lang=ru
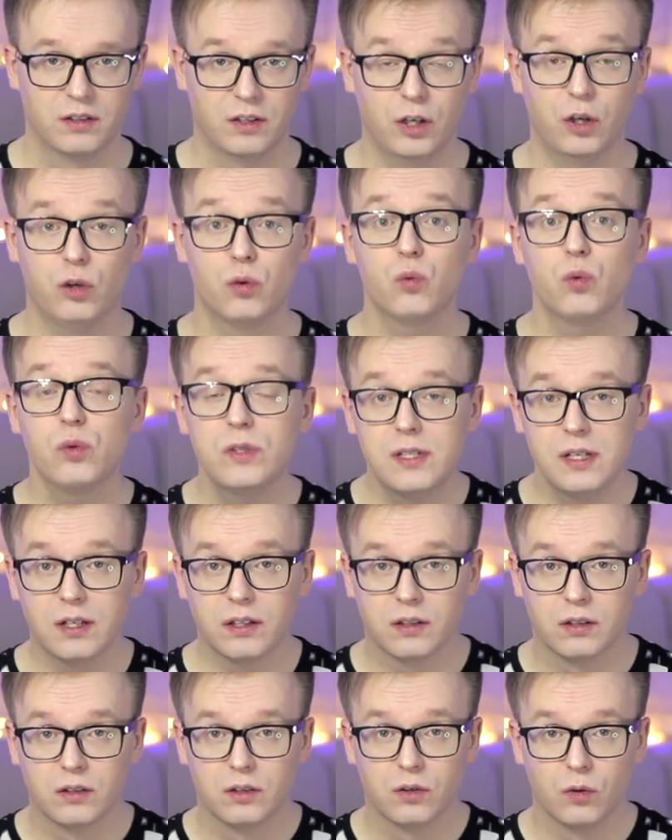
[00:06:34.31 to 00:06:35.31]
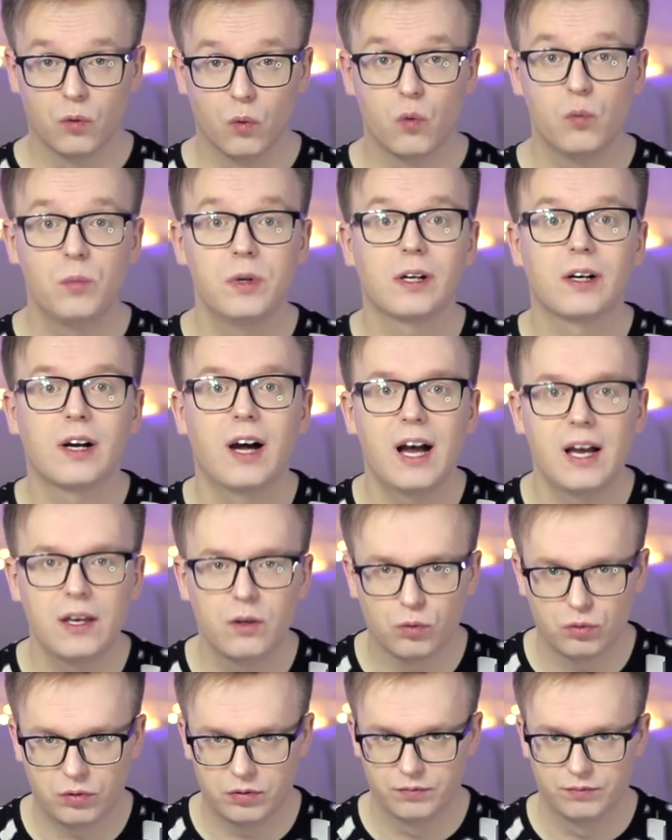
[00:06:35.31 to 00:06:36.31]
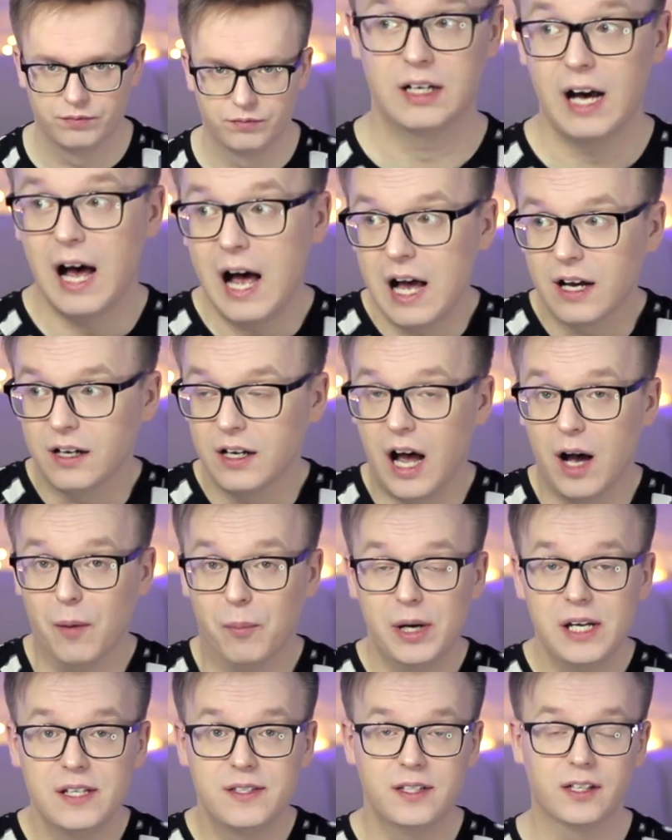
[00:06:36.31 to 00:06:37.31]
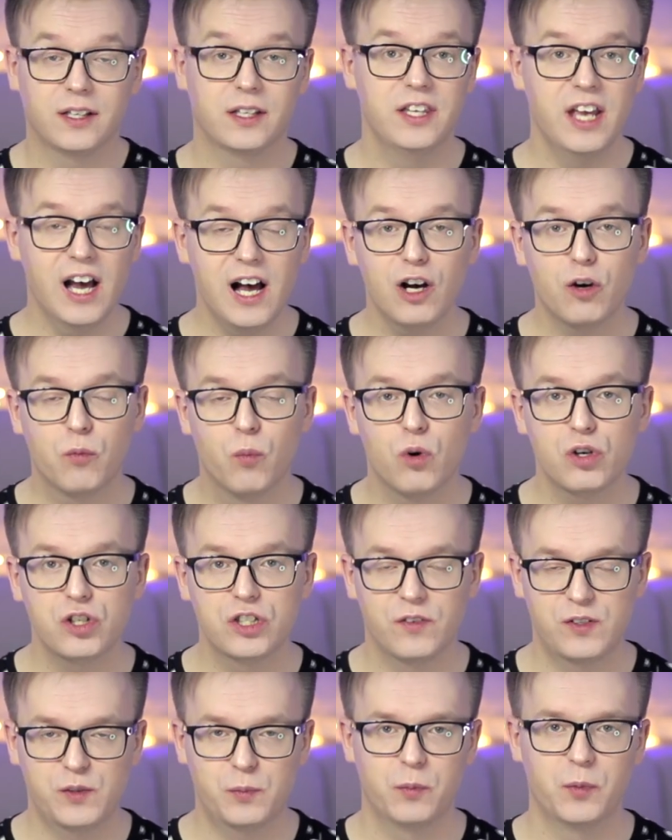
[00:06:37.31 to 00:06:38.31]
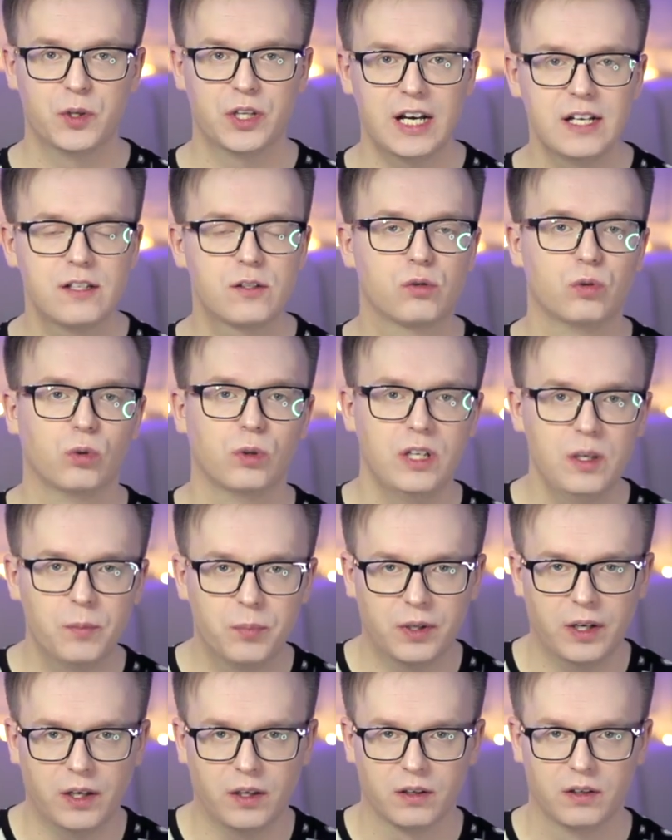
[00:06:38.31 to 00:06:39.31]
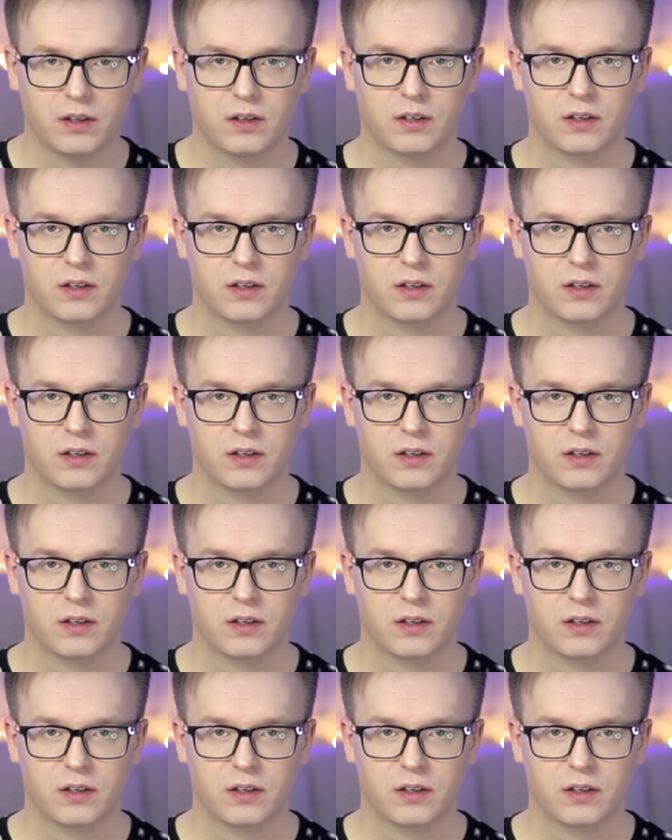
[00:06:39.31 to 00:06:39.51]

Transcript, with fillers: Люди умирают. Как об этих днях можно вспоминать с улыбкой?